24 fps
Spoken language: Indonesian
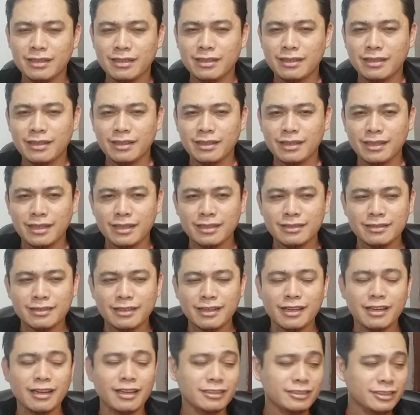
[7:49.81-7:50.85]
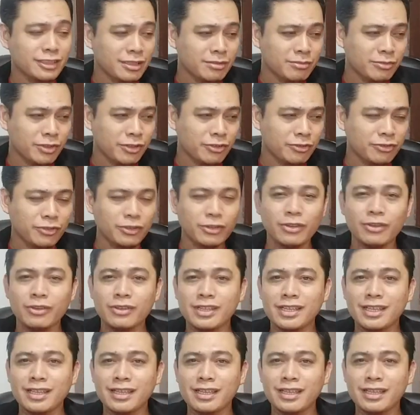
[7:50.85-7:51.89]
Dengan karakter
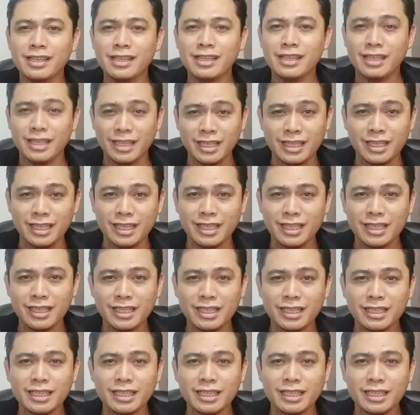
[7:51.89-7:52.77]
morfologi ini,